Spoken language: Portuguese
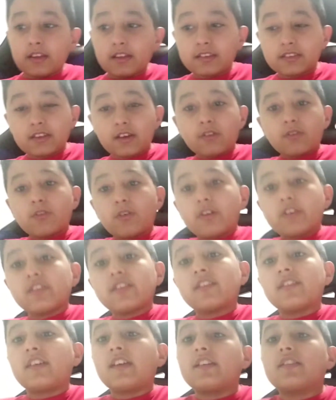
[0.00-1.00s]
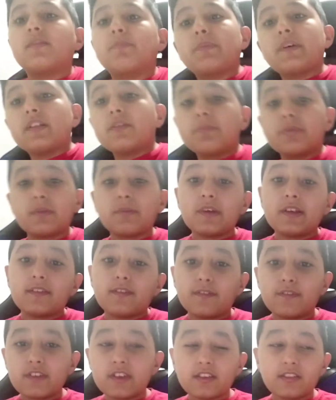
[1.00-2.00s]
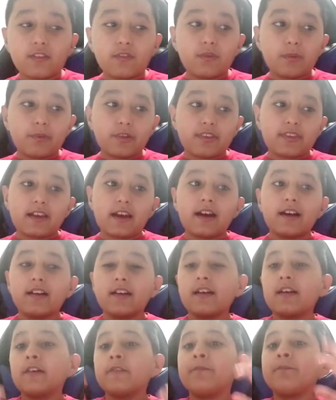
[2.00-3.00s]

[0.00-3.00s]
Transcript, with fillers: Então hoje, gente, pelo primeiro vídeo eu vou mostrar